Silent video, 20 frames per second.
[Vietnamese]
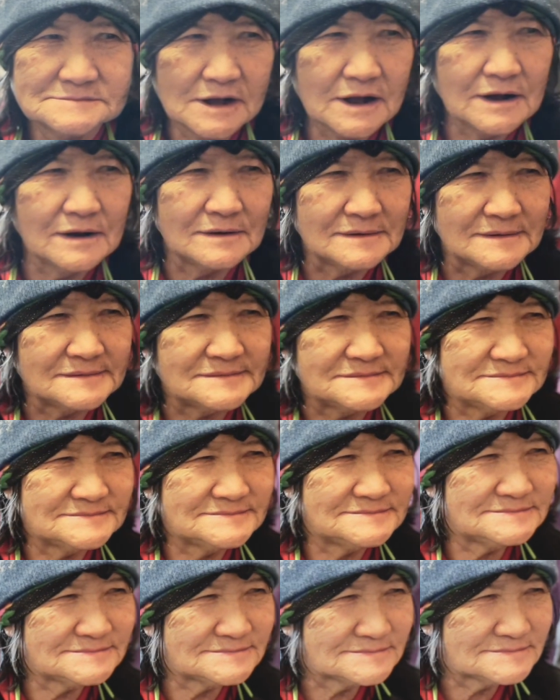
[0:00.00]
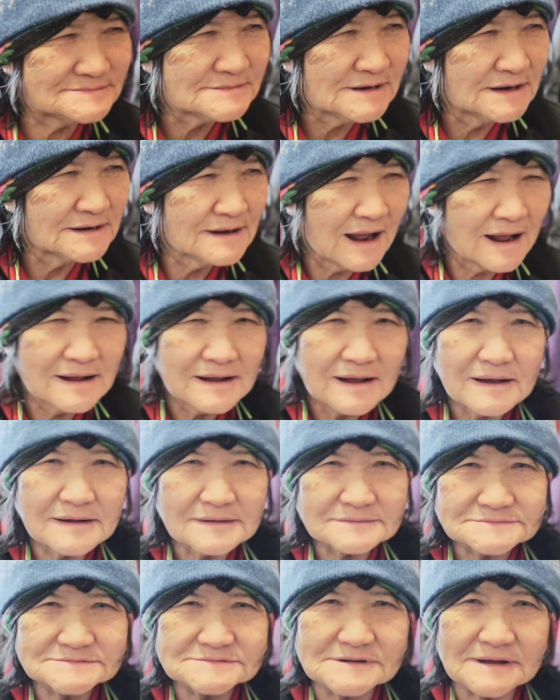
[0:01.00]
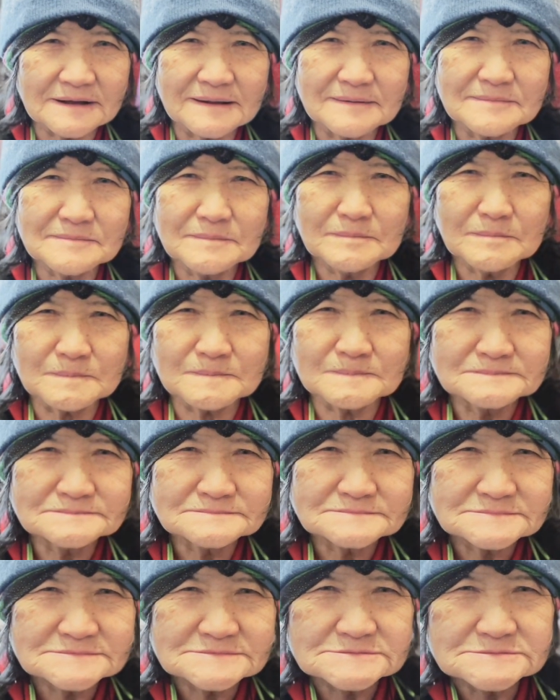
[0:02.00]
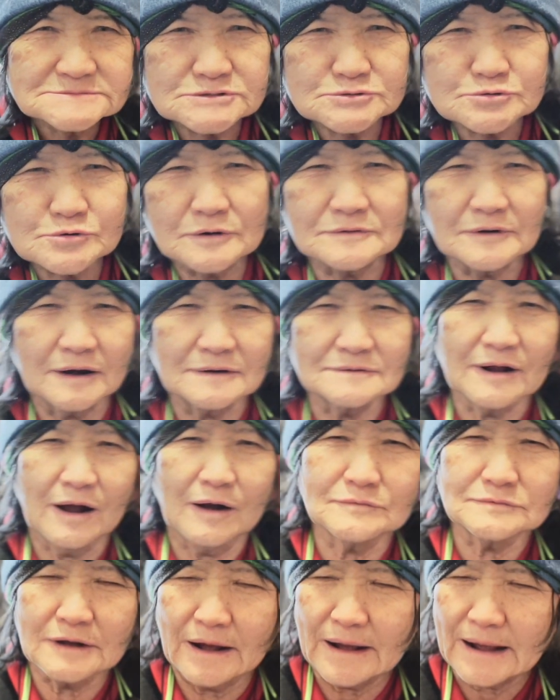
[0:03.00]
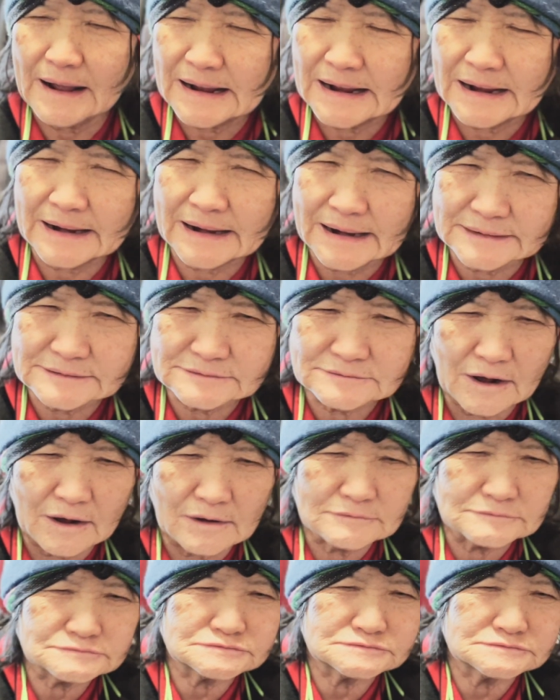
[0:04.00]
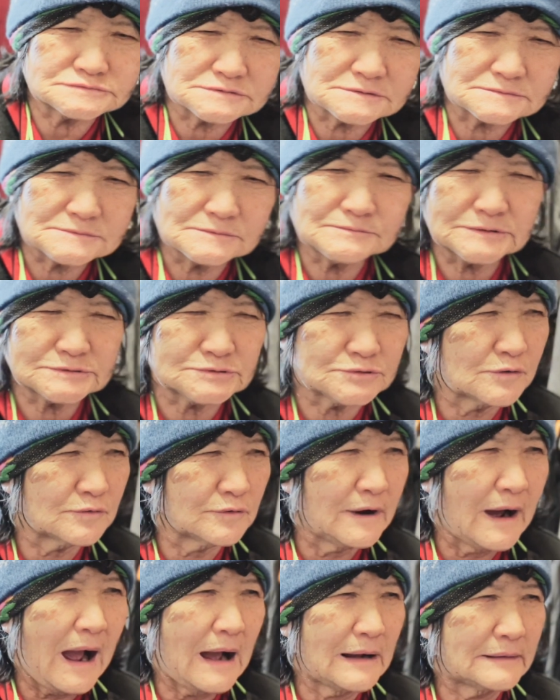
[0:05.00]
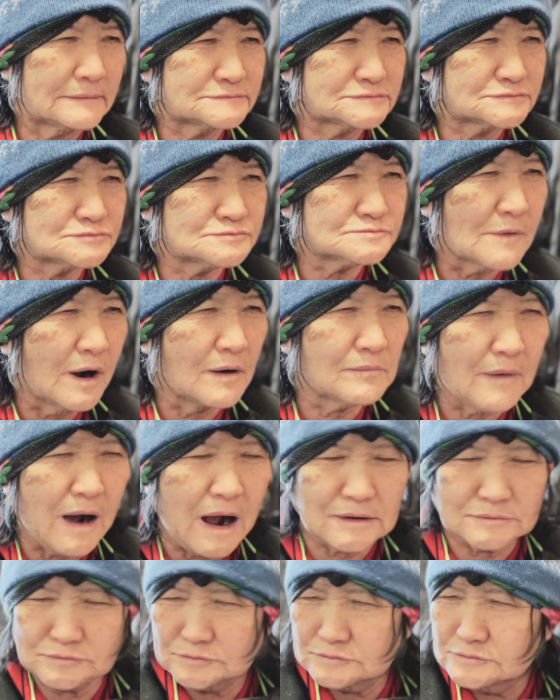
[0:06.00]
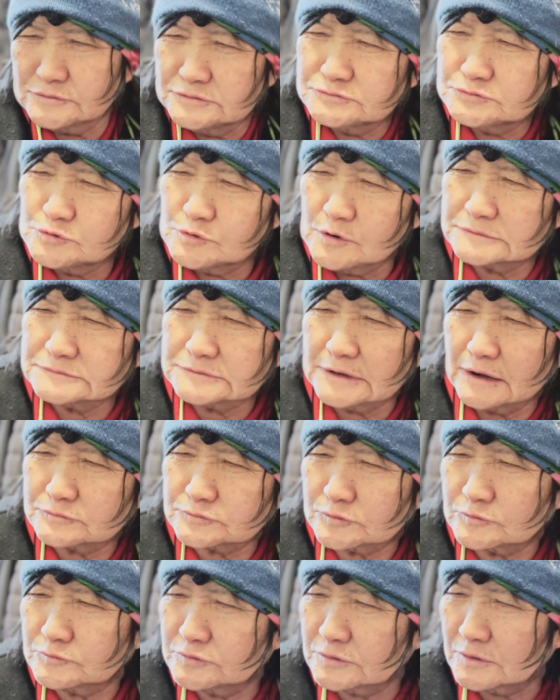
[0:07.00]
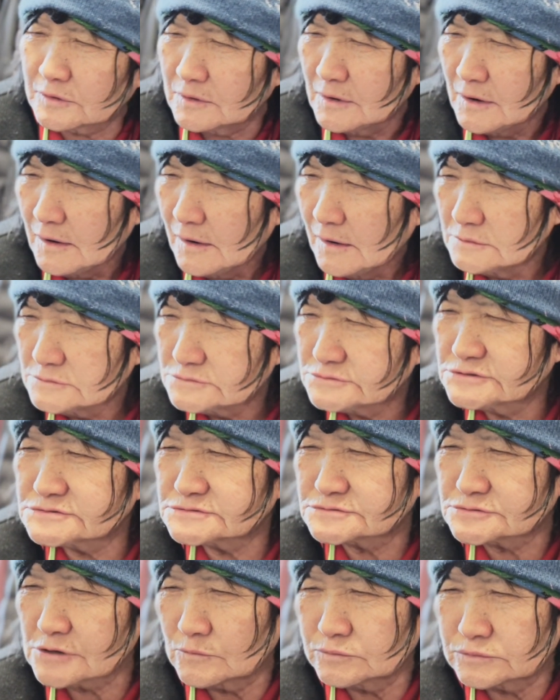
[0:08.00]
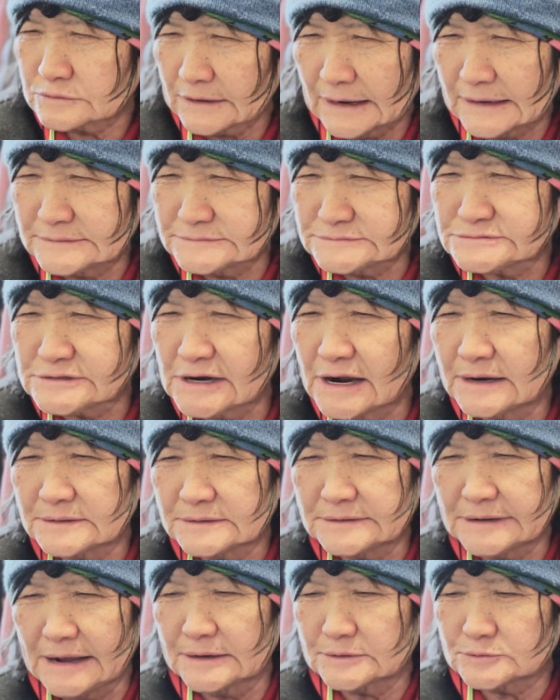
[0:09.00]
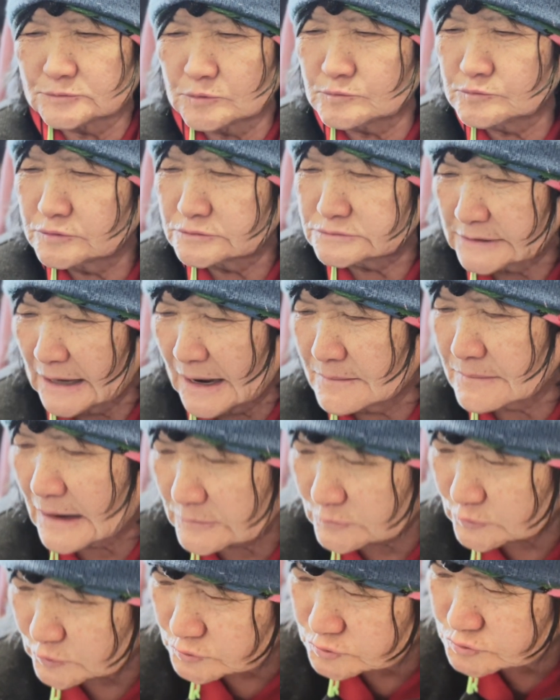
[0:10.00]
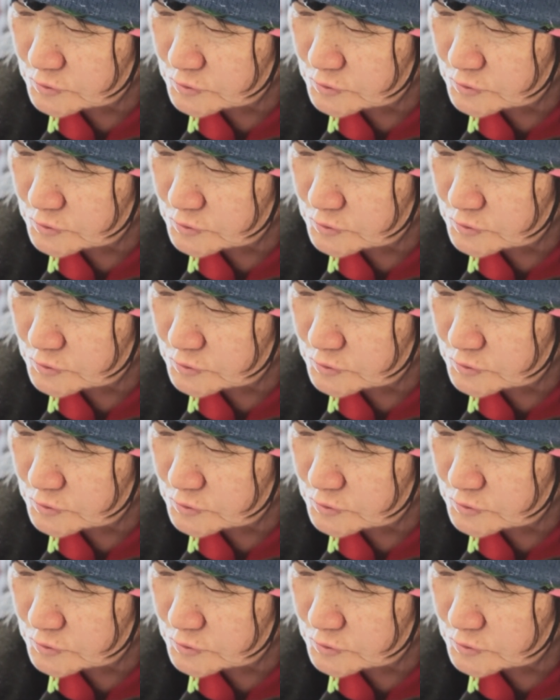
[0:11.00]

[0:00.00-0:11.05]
hùa tia chế cả xe nó chê lúc công hậu đó cô tôi cho cô tôi mi phâu mù nhó lạ lư lỡ cô ô rô mò bố trốn nó thia lỡ tôi